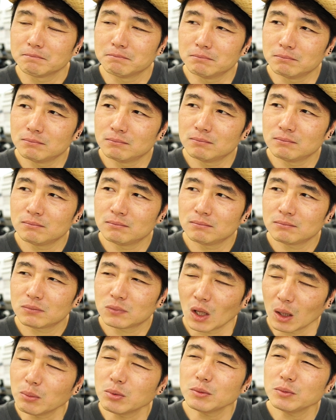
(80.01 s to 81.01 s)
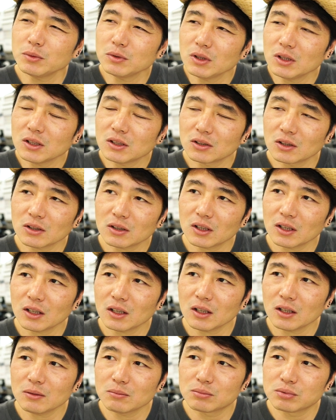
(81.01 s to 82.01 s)
음, 대부분이
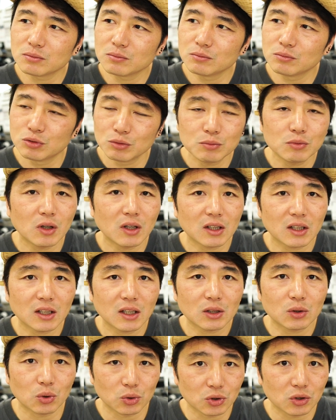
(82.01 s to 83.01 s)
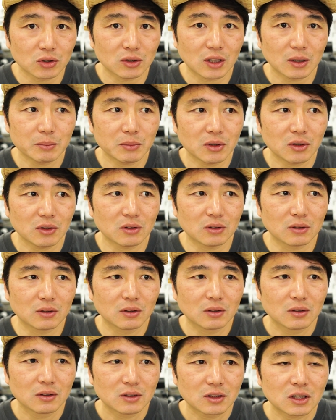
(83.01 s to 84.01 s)
그렇게 무, 무모하게 도전을 하면
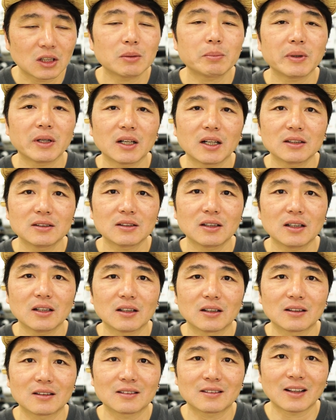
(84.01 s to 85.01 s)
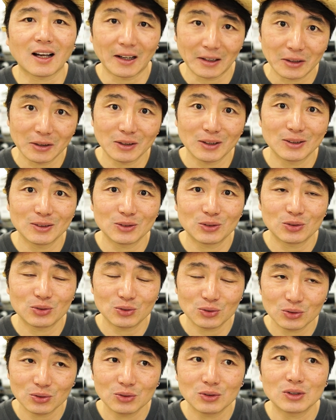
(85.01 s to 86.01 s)
실패를 하는 게 당연한
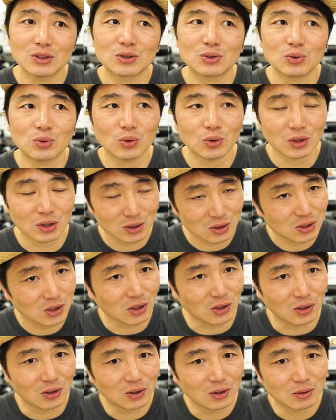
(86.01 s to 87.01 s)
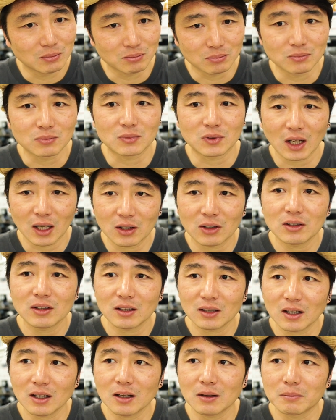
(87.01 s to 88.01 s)
수준일 수도 있죠. 음,
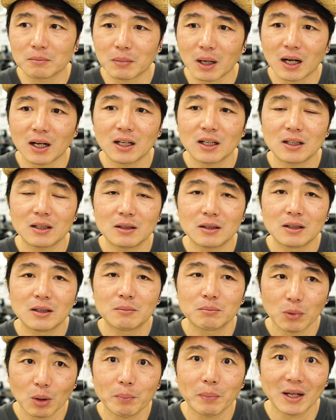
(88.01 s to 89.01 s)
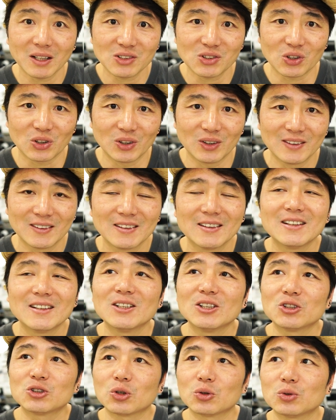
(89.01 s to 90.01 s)
당연하게 망할 법하죠.
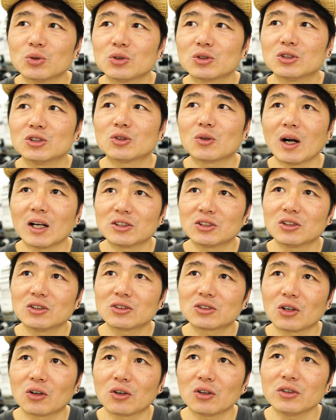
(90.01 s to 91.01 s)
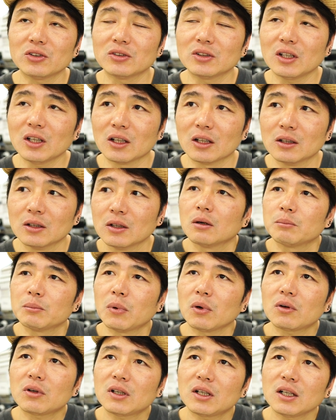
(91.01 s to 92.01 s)
저도 그 과정을 겪었는데
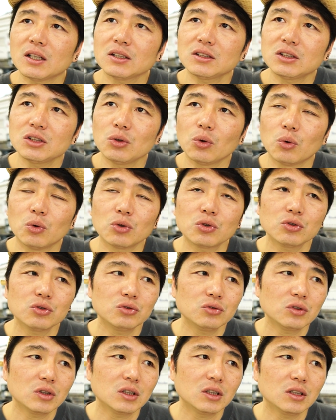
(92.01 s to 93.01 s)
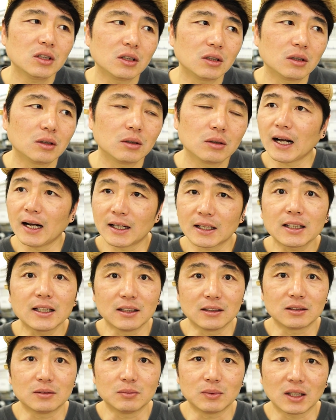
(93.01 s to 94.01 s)
몇 가지 오류들이
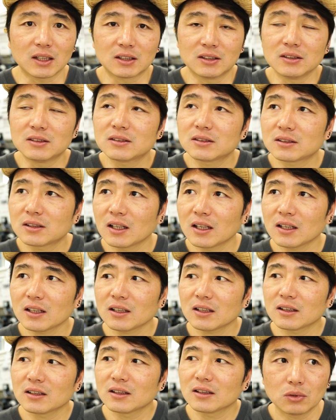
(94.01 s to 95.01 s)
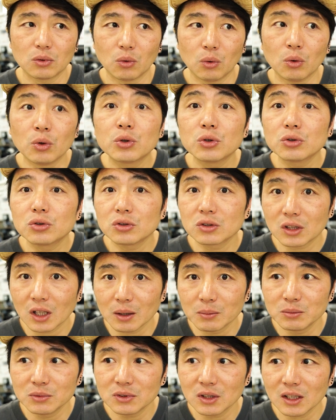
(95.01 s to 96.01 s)
알아냈습니다. 그때 오류들
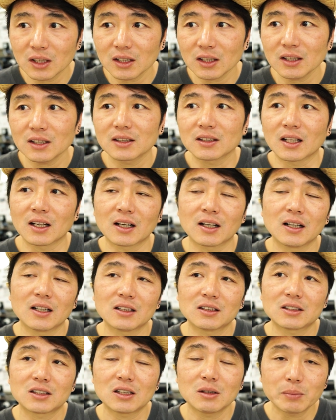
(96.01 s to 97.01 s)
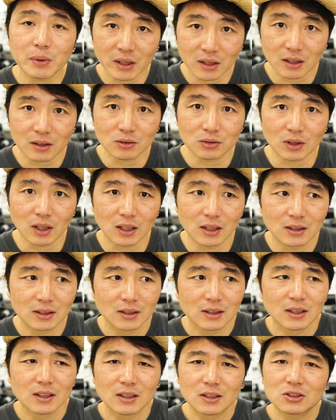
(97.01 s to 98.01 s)
때문에 내가 실패를 했구나.
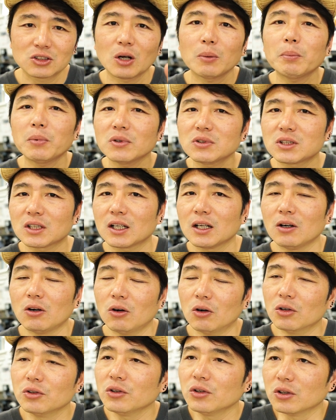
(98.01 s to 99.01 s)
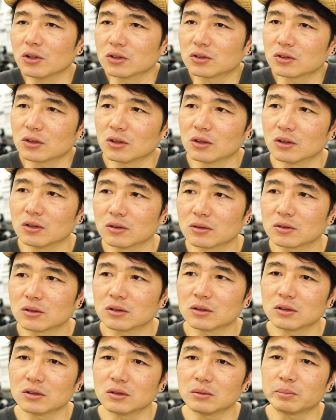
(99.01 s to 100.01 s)
첫 번째가 언어였어요.
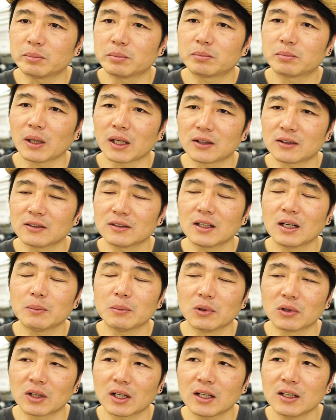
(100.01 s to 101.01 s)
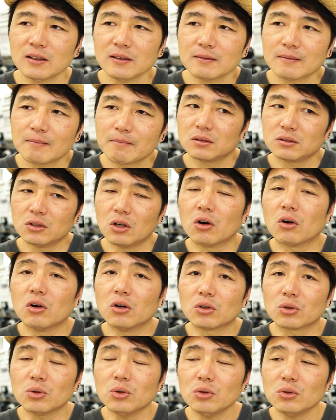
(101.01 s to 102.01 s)
그 베트남어랑
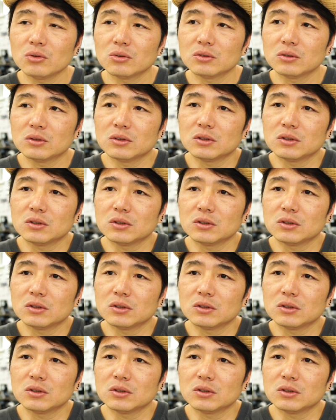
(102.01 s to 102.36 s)
영어로